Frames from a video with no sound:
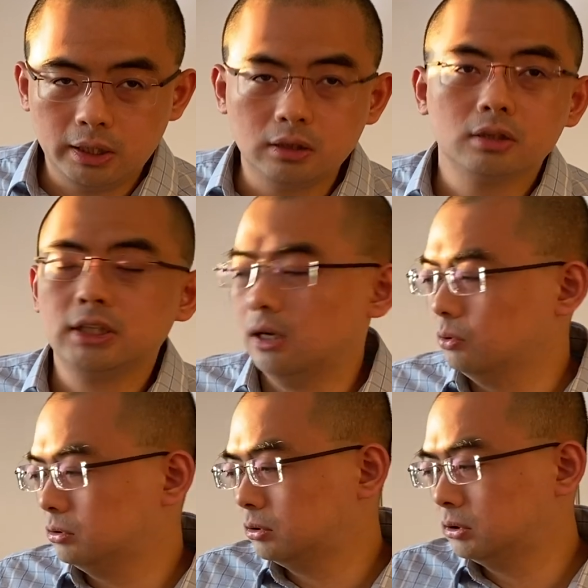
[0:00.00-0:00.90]
赔礼道歉。
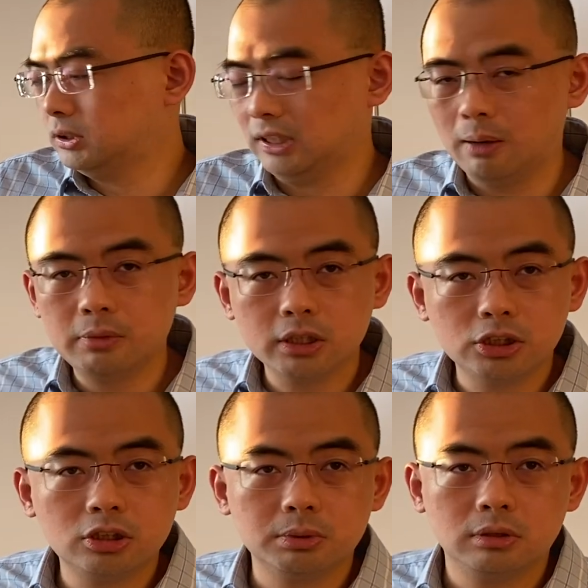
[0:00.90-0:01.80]
我前面那个
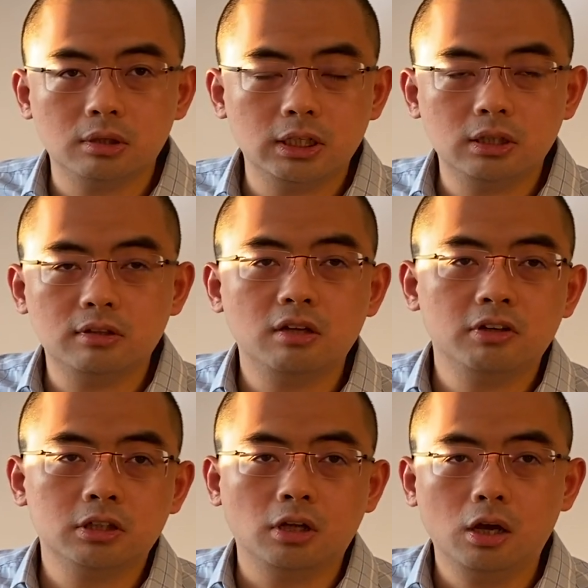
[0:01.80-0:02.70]
视频呢，在这三个
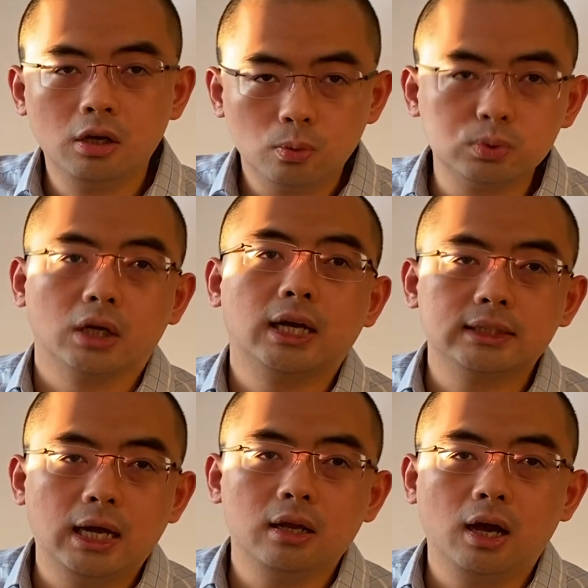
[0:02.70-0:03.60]
方向呢误导大
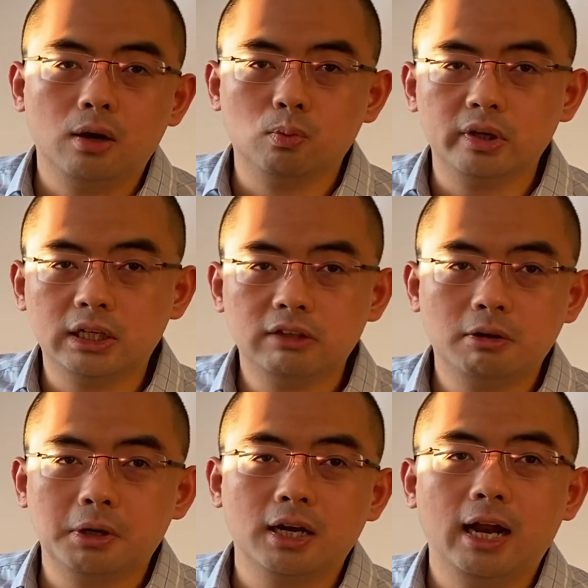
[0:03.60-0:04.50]
家了啊！我在这
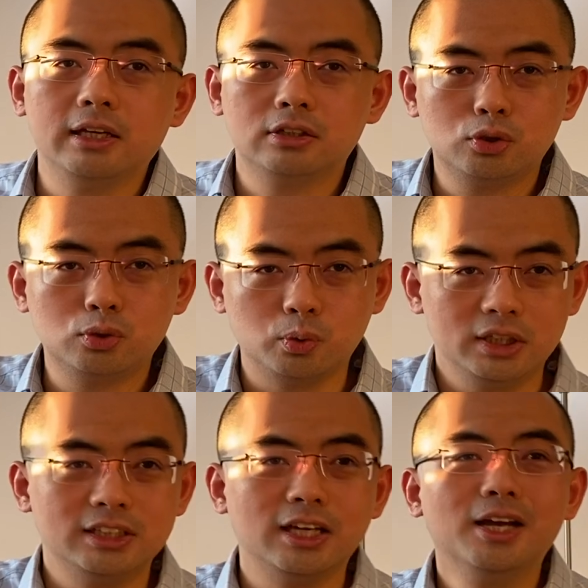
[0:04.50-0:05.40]
方面看来也是学
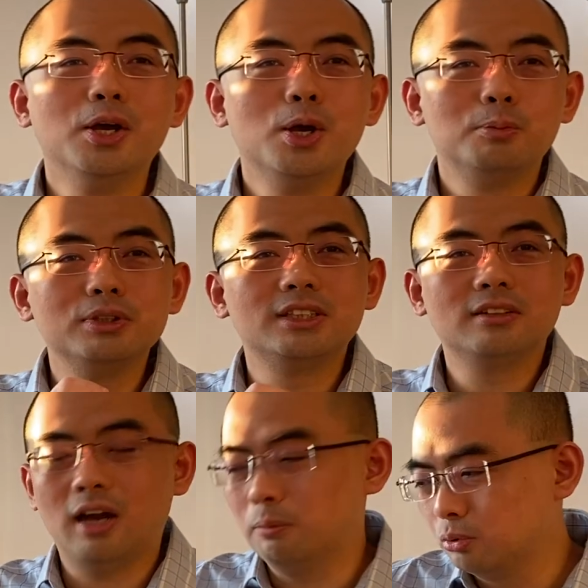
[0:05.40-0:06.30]
艺不
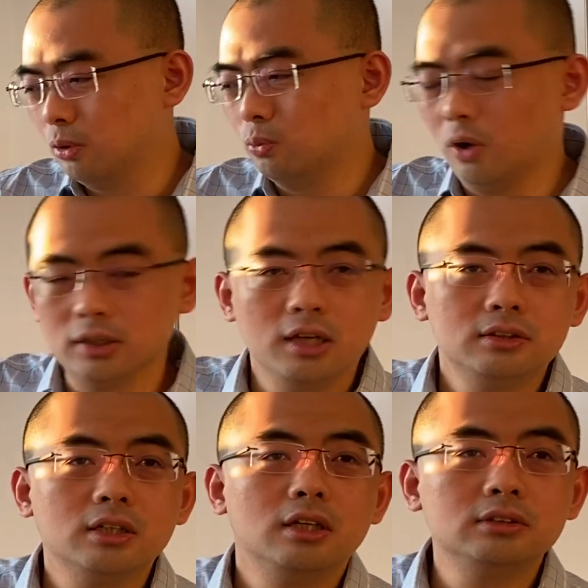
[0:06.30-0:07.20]
精啊。不过我呢，
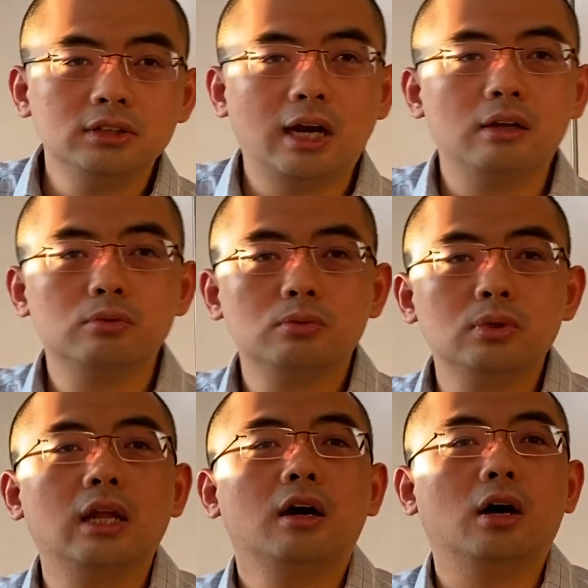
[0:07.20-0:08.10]
这个人这样
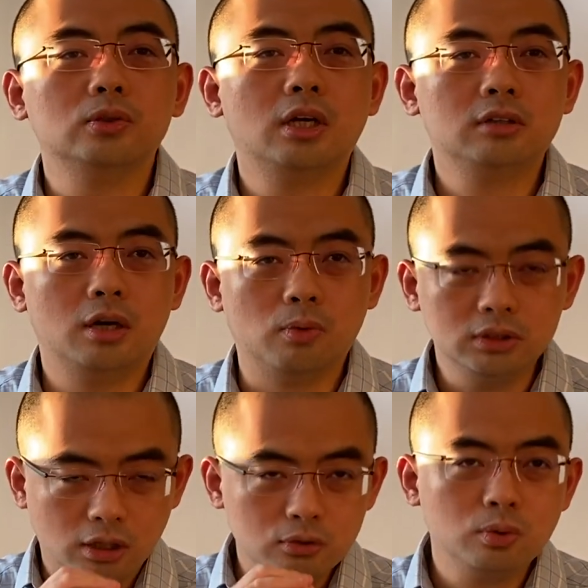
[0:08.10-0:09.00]
最大的好处在这儿，
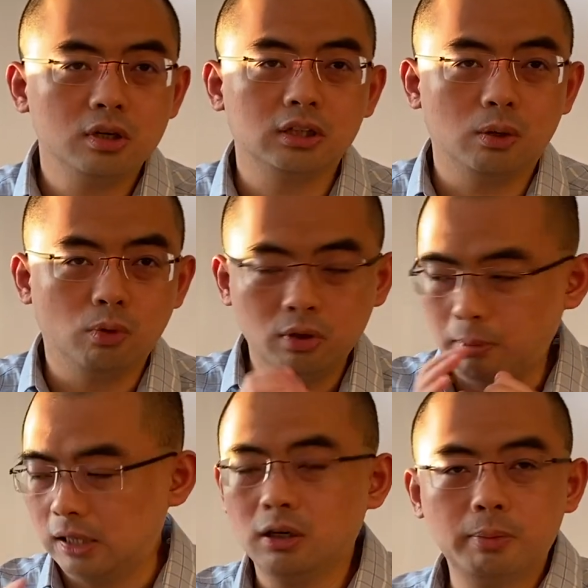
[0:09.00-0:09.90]
我只要错了呢，我会
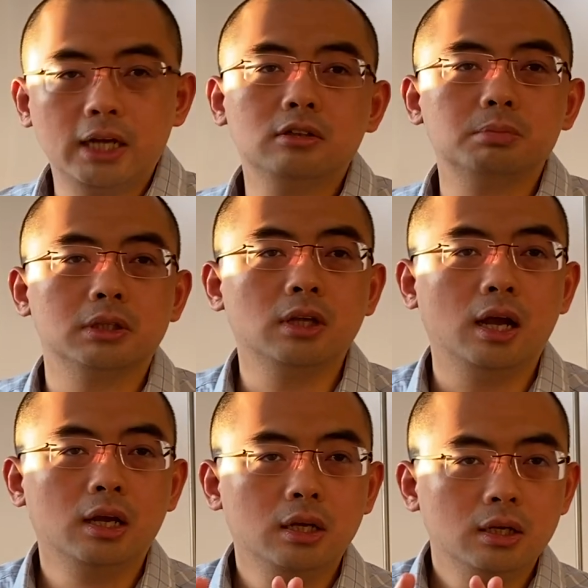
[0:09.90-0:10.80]
马上拍视频
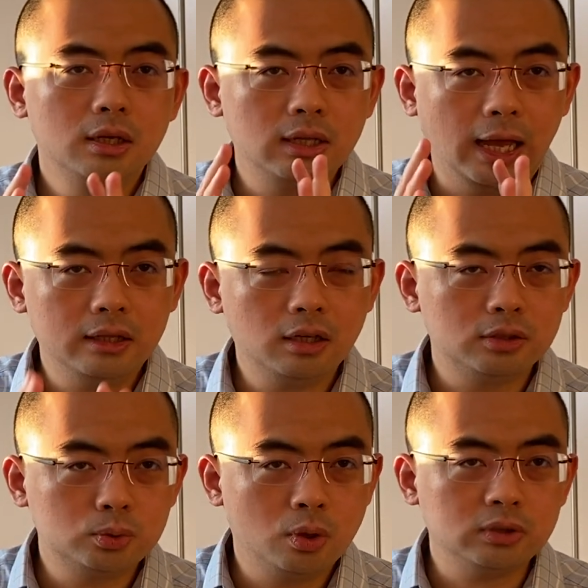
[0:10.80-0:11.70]
呢。来
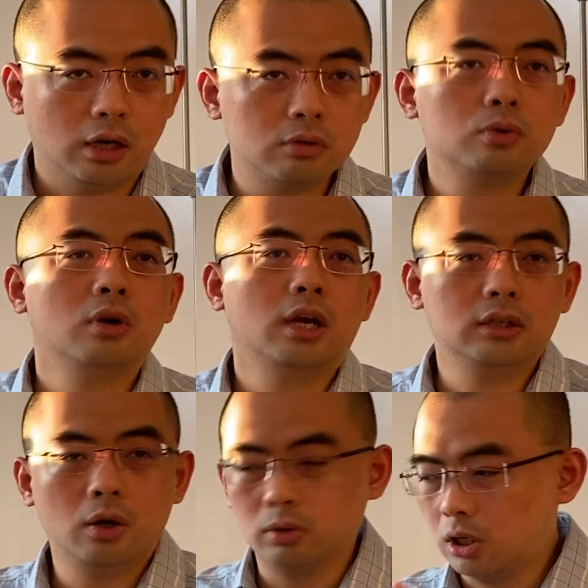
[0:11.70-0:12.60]
呢，说我哪是错了，
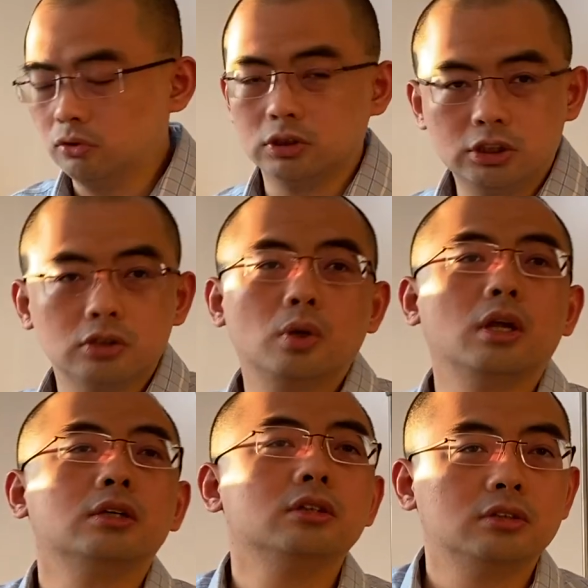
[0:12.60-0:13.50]
然后我告诉你正确
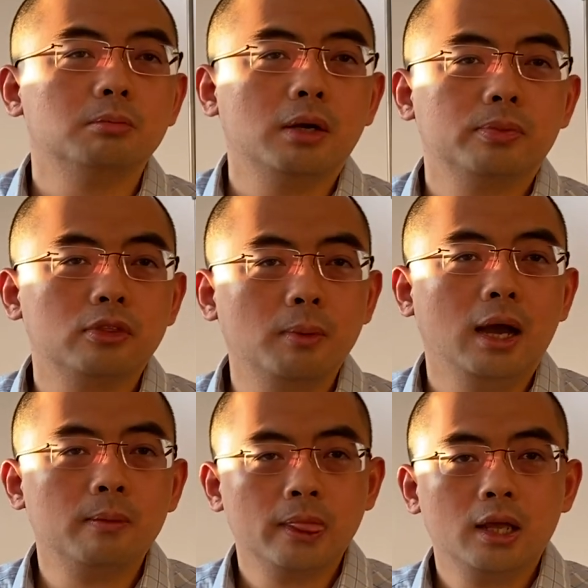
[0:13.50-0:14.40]
的是什么，对
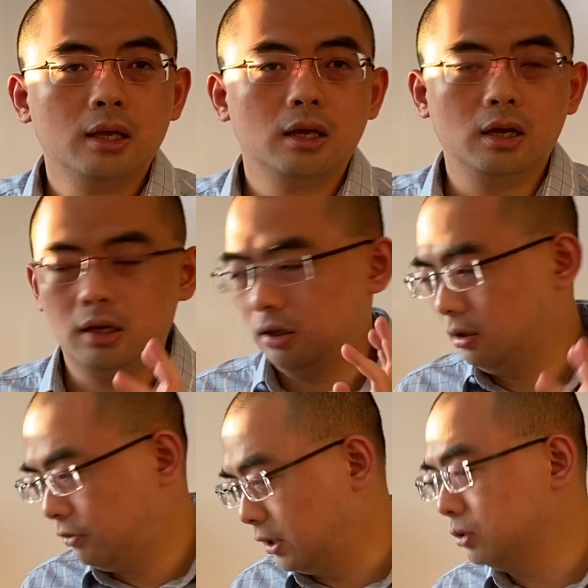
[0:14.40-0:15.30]
吧？嗯，
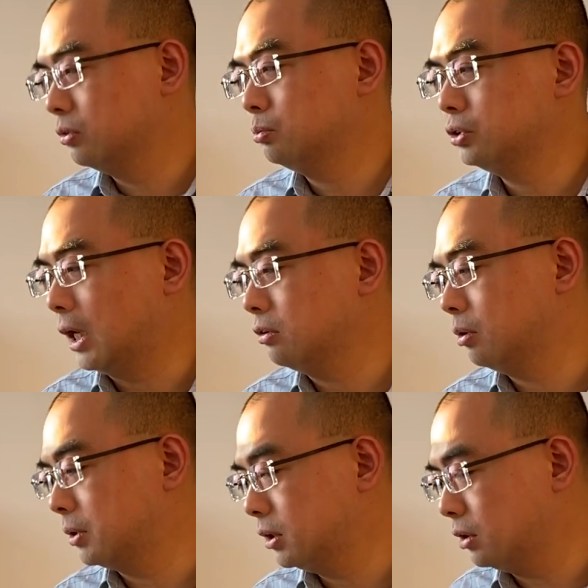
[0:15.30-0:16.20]
呃，反正就目前就
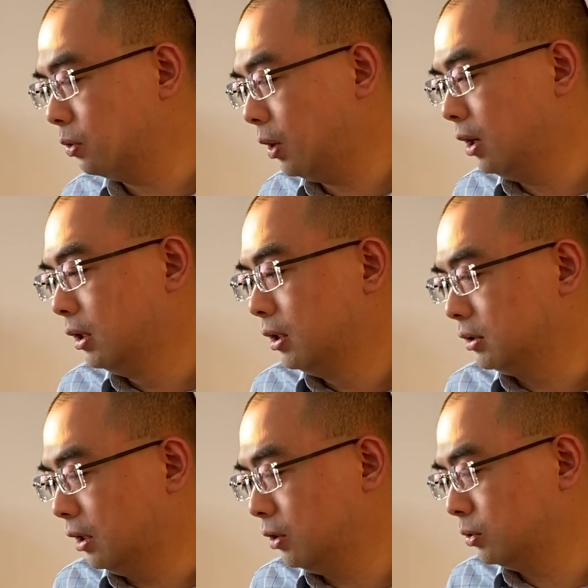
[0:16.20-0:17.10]
这么一个情况。
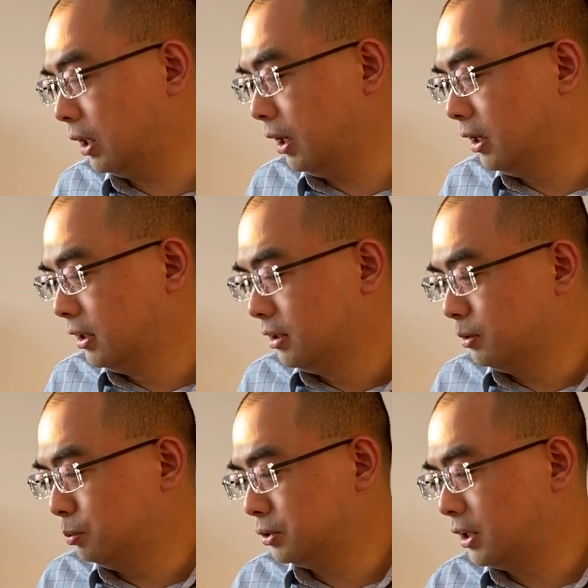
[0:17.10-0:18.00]
然后呢，
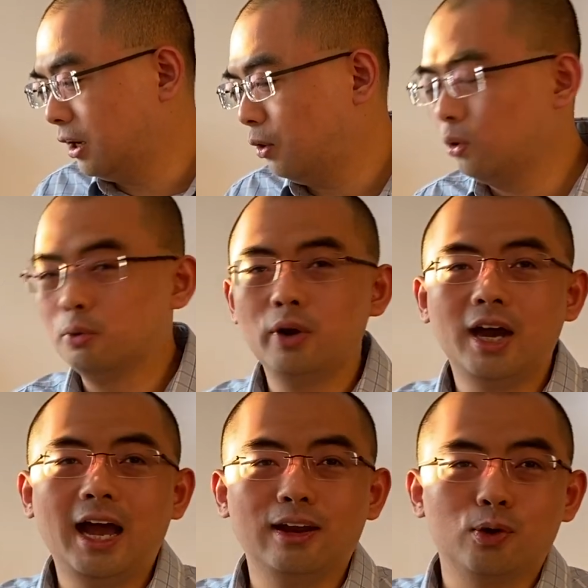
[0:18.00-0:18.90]
我不知道会不会
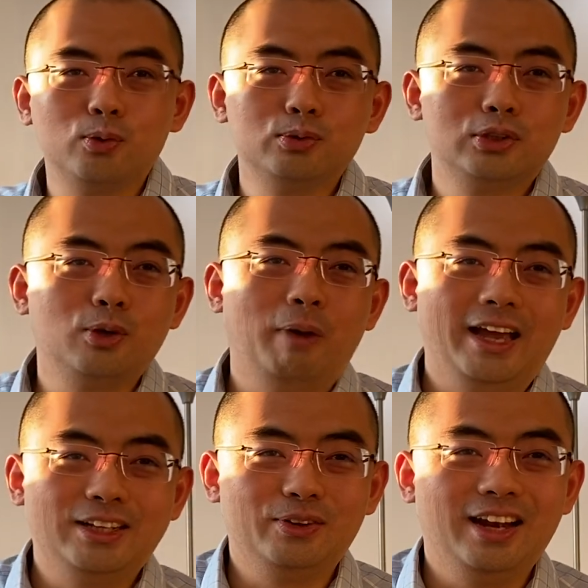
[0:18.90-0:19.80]
害了，估计又买
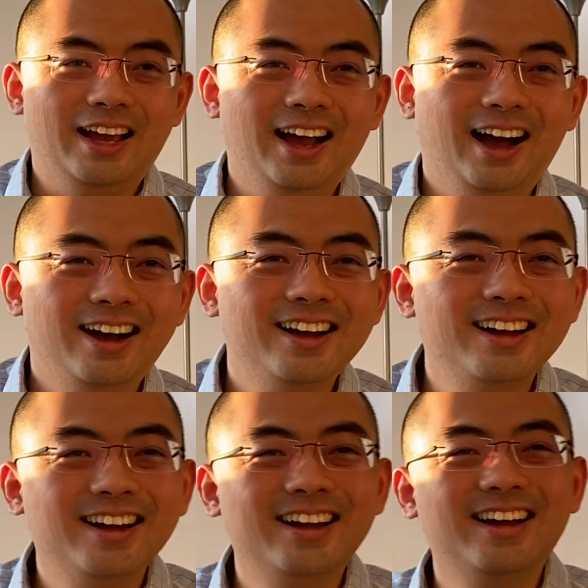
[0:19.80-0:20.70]
一堆来卡。
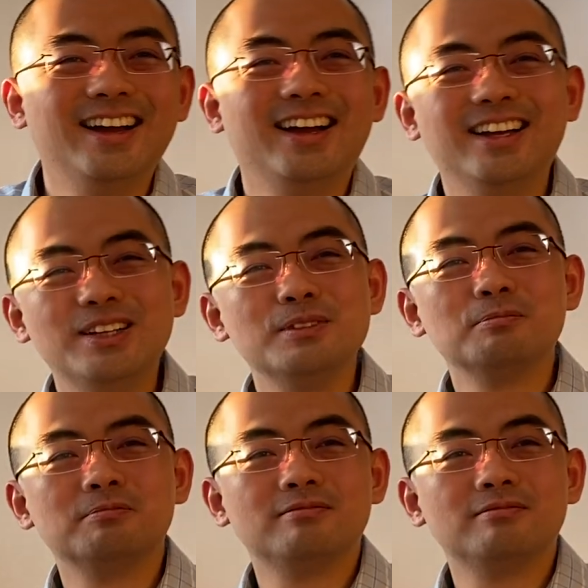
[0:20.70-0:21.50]
你